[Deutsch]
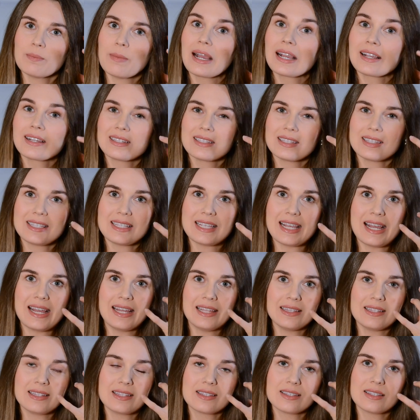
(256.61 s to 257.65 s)

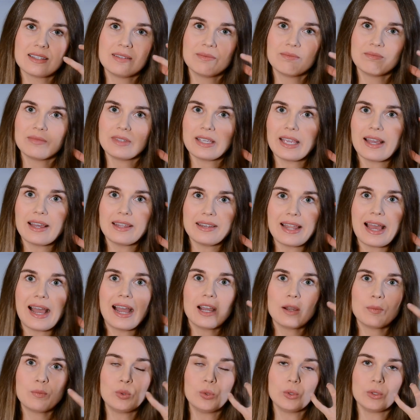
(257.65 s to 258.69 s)
Backenzahns ja,
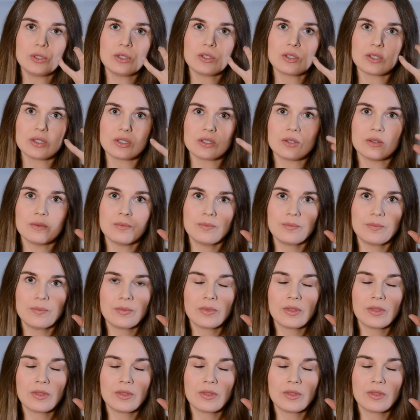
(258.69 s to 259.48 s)
nachputzen.